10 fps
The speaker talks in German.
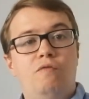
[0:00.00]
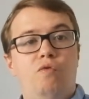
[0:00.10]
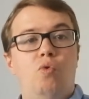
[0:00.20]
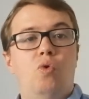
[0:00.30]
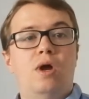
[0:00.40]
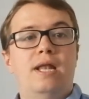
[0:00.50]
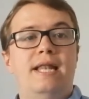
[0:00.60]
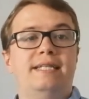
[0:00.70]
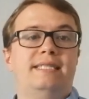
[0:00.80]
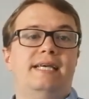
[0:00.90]
wo
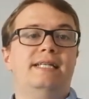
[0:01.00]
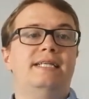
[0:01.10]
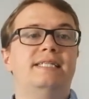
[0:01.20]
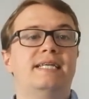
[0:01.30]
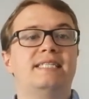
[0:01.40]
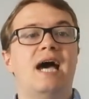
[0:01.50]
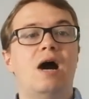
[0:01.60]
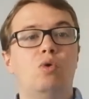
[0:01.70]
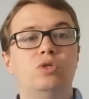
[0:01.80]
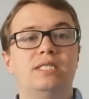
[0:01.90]
letztendlich das
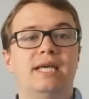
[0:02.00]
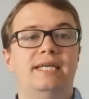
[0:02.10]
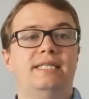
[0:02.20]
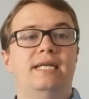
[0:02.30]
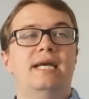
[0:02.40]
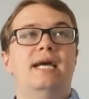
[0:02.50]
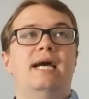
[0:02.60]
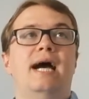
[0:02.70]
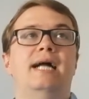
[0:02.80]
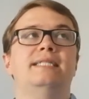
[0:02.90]
Hausrecht
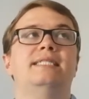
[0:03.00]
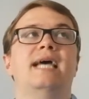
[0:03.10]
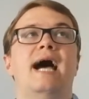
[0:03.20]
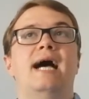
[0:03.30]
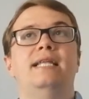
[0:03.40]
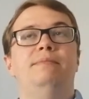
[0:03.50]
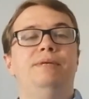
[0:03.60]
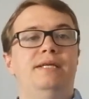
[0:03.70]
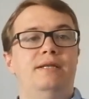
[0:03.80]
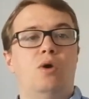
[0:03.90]
als
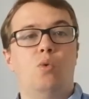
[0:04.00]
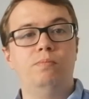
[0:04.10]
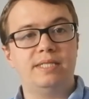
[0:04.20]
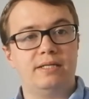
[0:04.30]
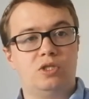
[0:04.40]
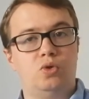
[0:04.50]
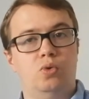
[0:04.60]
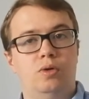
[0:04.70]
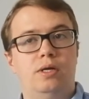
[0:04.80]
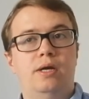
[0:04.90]
Alibi in der
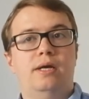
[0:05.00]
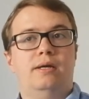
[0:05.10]
Umsetzung